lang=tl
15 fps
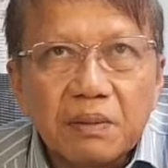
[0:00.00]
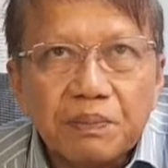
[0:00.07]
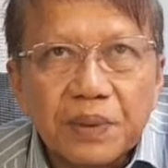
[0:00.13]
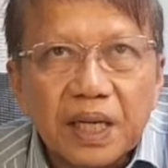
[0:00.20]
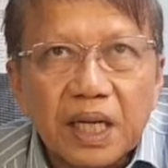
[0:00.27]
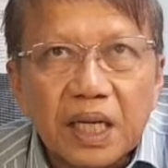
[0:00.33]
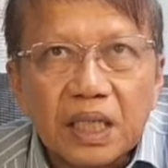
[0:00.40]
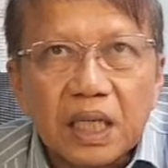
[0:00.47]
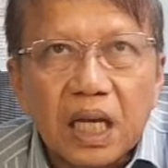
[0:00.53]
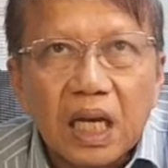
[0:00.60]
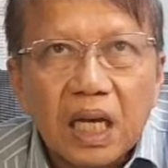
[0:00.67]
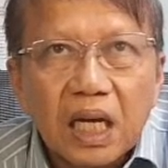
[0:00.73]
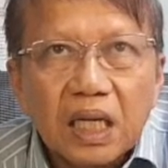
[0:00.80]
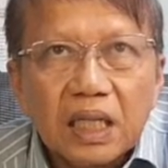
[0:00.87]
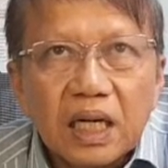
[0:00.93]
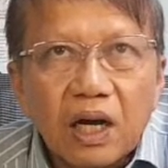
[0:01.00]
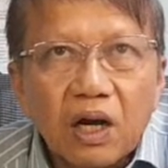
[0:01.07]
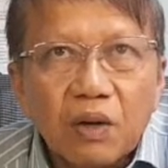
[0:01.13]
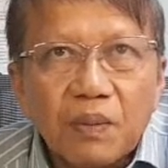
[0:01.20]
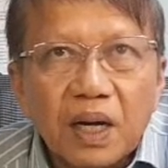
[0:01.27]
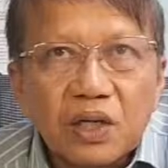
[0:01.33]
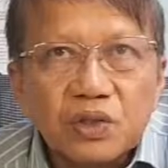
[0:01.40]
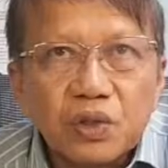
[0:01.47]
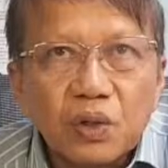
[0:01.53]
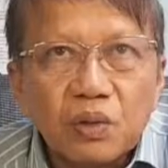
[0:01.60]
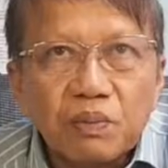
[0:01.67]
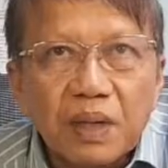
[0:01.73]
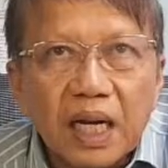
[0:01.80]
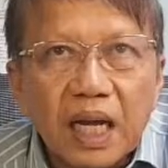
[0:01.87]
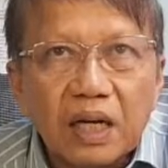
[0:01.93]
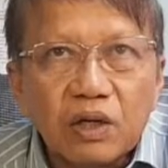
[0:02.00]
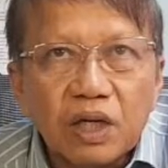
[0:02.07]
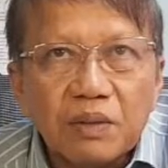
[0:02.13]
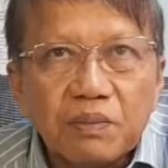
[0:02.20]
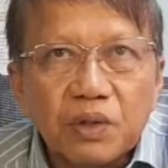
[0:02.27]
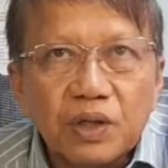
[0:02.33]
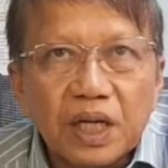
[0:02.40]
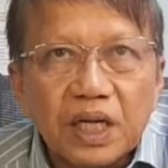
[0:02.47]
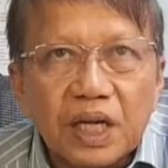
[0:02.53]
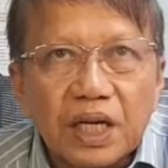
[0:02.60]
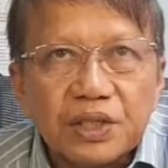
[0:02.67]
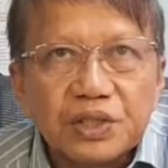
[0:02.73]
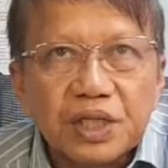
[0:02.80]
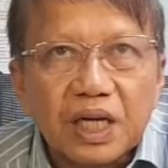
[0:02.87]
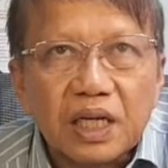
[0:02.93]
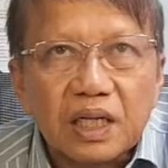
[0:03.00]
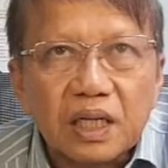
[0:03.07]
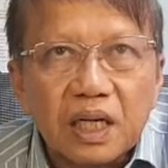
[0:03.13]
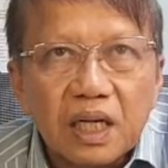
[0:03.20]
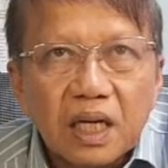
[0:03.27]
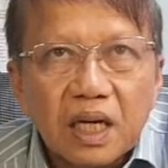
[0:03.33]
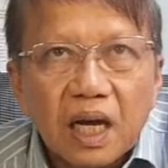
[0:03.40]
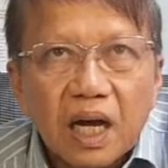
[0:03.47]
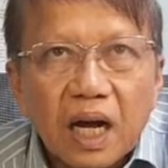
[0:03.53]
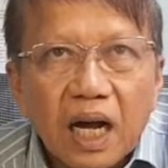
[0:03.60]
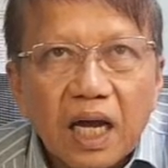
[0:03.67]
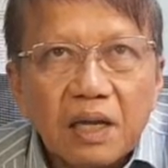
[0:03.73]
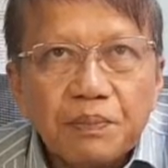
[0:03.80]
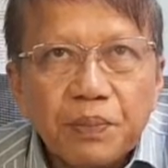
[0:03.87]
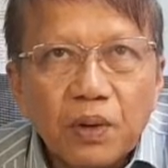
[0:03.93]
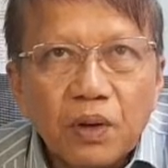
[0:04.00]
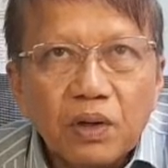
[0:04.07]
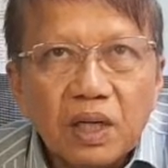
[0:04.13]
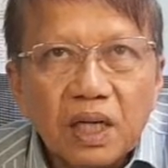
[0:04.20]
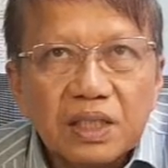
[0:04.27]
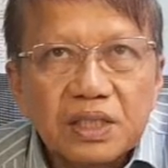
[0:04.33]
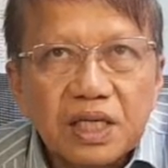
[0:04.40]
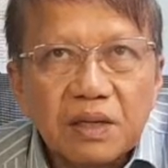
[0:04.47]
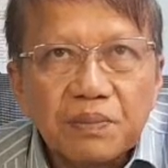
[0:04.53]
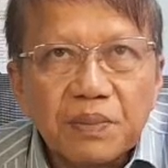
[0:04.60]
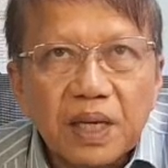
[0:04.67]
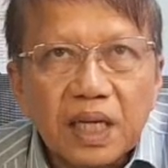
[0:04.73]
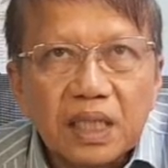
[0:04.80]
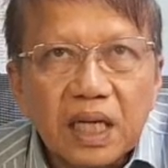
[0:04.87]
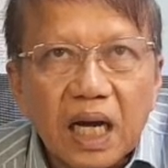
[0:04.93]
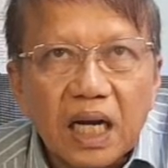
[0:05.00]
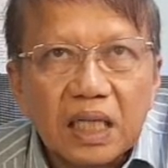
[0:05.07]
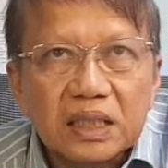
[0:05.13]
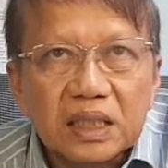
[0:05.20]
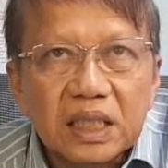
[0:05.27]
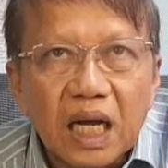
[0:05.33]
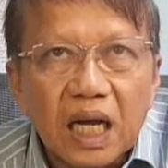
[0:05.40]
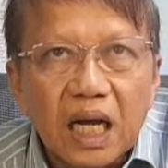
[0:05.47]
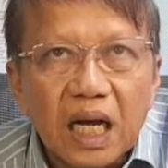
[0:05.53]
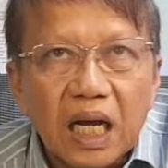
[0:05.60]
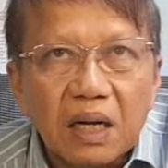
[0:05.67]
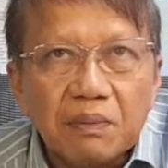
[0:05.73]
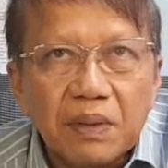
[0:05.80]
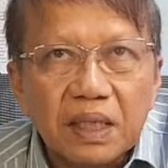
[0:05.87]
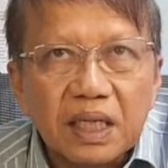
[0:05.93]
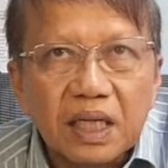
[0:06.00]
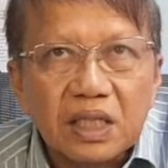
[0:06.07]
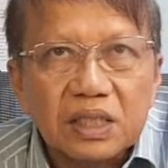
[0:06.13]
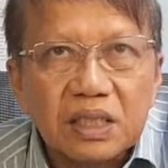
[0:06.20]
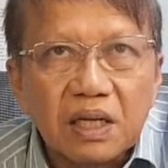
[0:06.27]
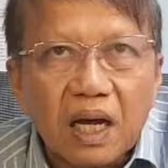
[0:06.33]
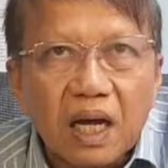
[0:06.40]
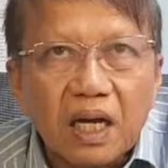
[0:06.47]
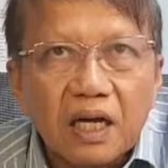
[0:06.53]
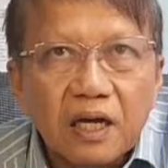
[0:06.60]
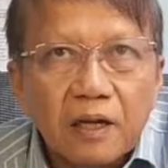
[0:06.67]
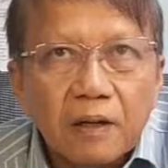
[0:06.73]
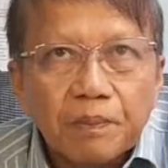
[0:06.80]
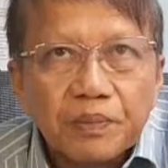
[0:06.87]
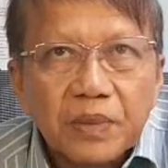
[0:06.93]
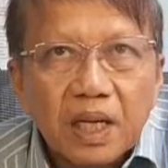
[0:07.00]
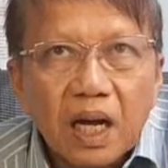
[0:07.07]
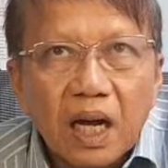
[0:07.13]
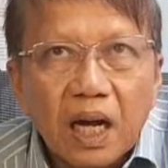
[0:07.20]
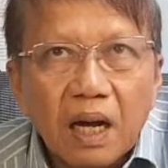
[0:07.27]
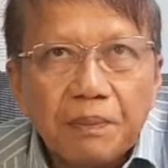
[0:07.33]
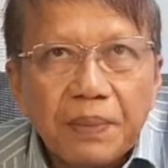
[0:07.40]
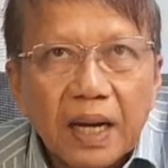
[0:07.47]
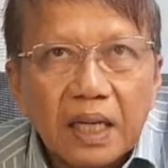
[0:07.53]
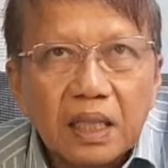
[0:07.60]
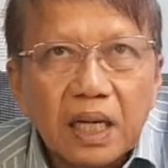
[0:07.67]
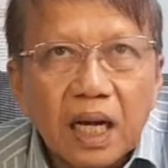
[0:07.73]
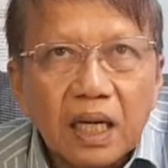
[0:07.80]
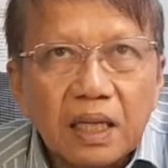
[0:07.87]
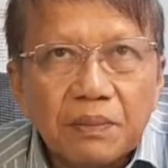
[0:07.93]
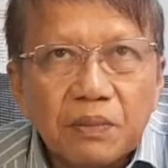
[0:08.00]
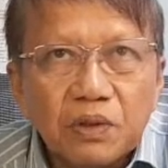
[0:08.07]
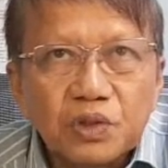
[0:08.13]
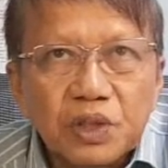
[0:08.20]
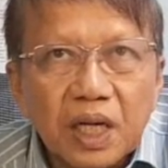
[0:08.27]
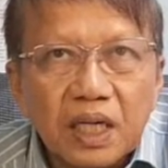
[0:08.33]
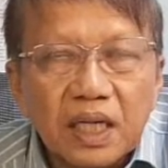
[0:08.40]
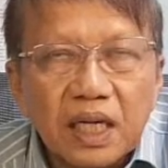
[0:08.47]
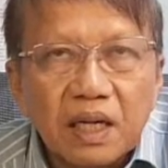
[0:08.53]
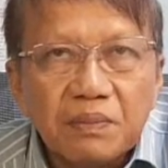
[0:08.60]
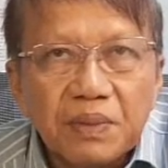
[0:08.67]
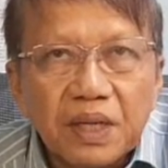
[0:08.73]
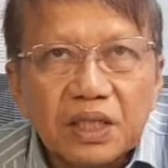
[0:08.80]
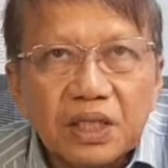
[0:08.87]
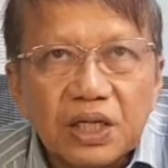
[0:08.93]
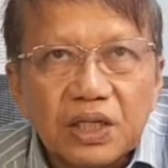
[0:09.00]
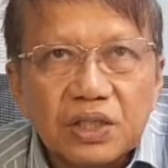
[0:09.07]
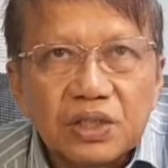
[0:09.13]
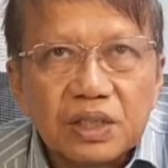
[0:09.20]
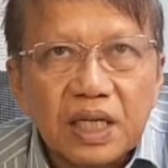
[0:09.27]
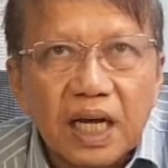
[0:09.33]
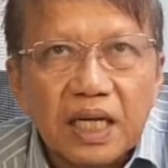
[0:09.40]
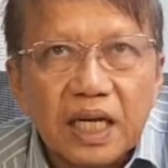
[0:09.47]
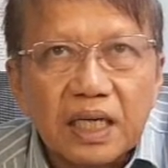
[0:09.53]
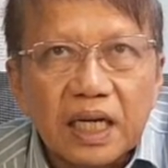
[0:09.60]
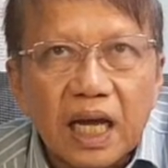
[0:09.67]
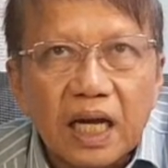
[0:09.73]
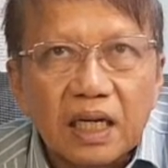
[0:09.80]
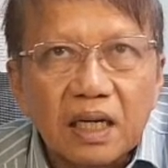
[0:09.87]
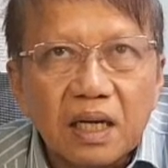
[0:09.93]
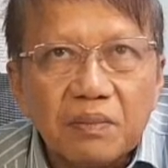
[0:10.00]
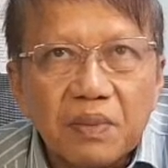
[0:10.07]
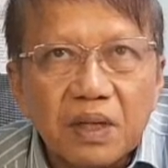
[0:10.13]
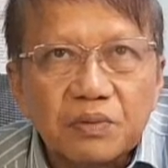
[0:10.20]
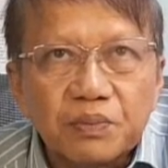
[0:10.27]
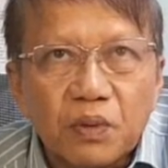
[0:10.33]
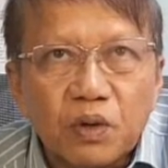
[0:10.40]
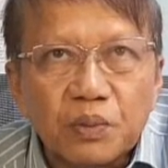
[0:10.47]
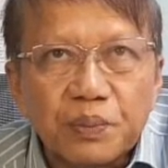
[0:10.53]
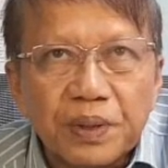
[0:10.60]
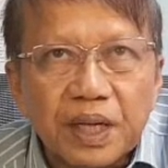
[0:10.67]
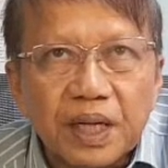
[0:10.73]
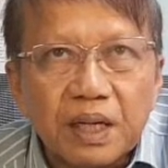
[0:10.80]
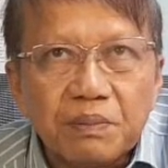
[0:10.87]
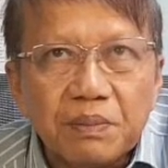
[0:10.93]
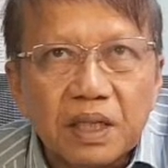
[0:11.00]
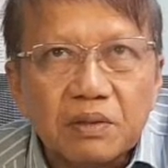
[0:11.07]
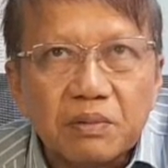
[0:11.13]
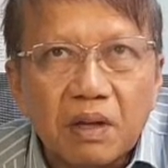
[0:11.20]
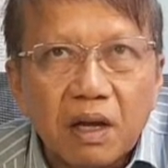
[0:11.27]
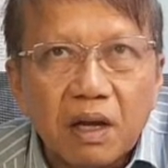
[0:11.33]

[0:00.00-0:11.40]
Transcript: pin na umaksyon bilang immune enhancer, hypoglycemic at uh, maging sa uh, panggamot sa diabetes gaya ng metmorphe, met,